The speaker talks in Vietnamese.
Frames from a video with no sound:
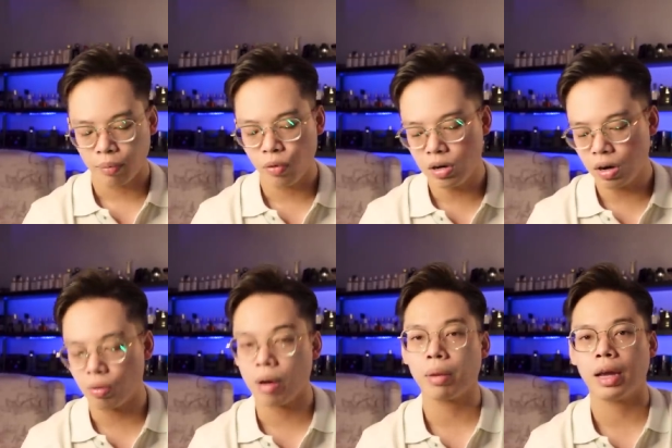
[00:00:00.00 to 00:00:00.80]
mũi gương
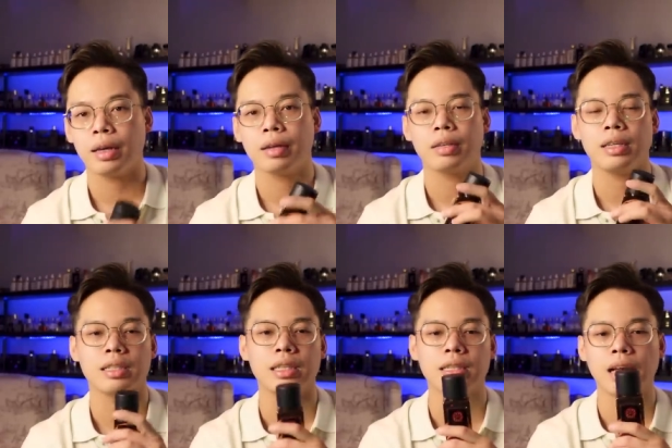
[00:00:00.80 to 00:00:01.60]
của em này thì
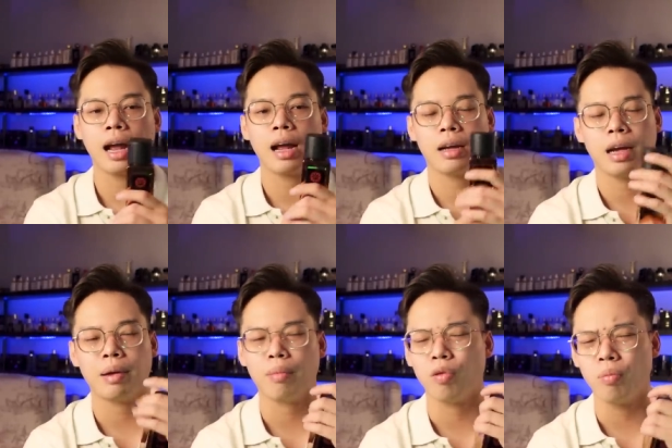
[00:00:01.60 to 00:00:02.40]
xịt ra
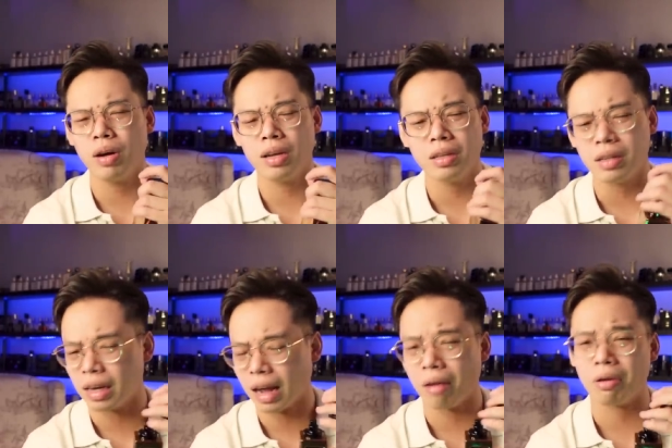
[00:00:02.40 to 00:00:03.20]
em năm 540 như thế
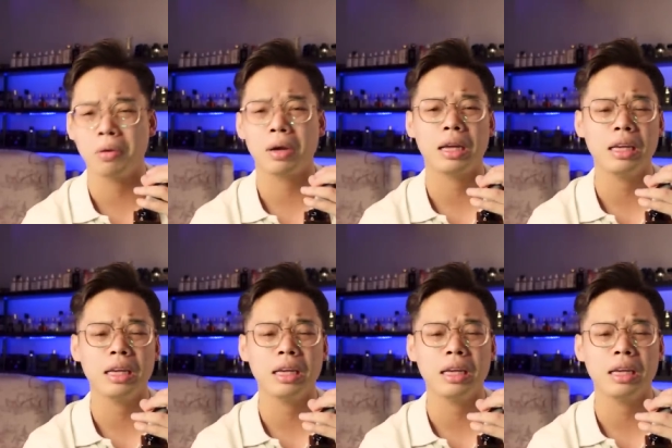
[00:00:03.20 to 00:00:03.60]
nào thì con này